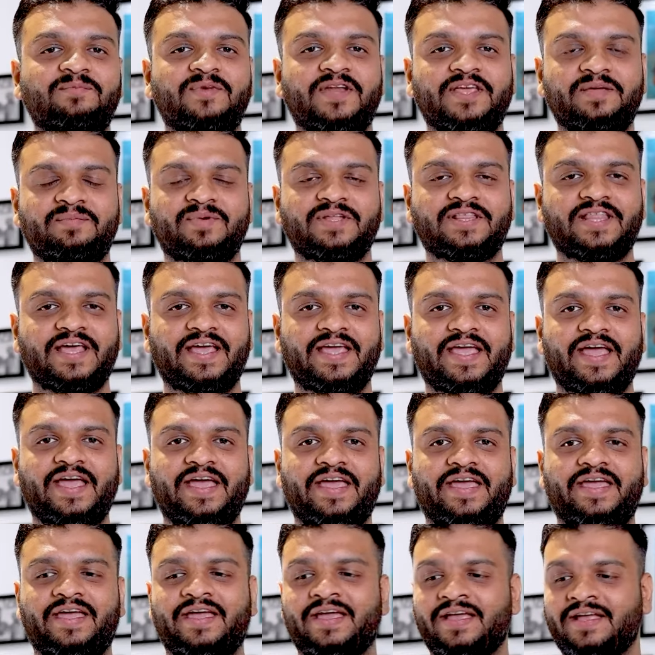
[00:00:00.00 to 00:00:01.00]
नहीं बताया
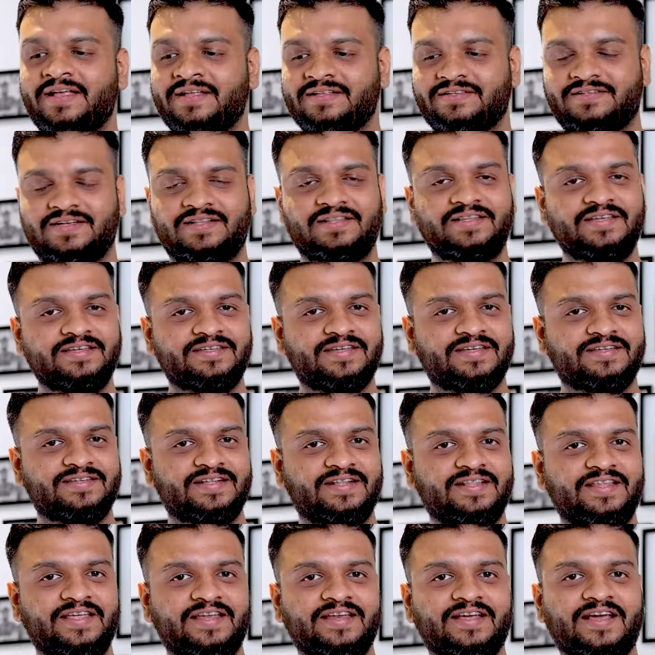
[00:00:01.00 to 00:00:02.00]
है जल्दी से
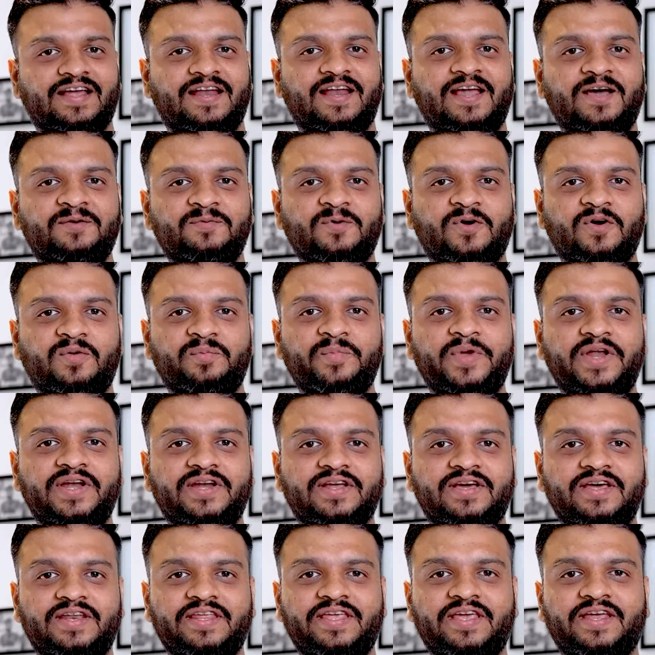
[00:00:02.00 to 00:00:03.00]
जल्दी इनका नाम कमेंट
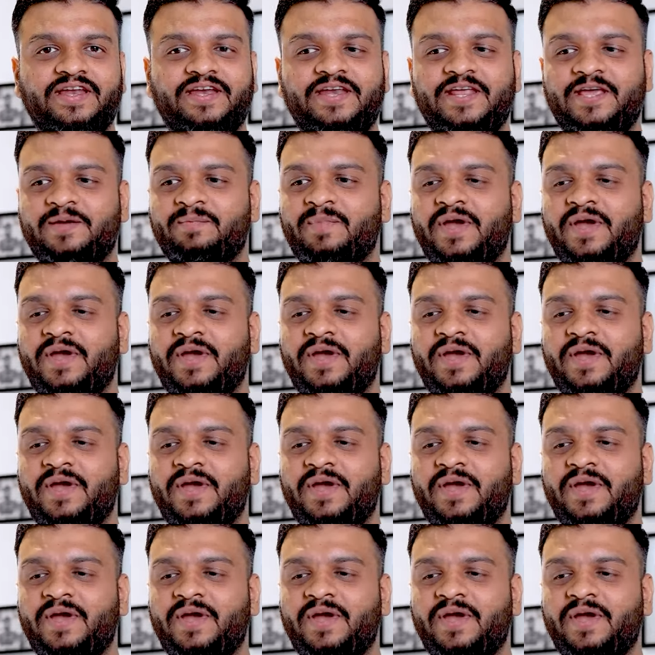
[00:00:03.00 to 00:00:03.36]
करिए डे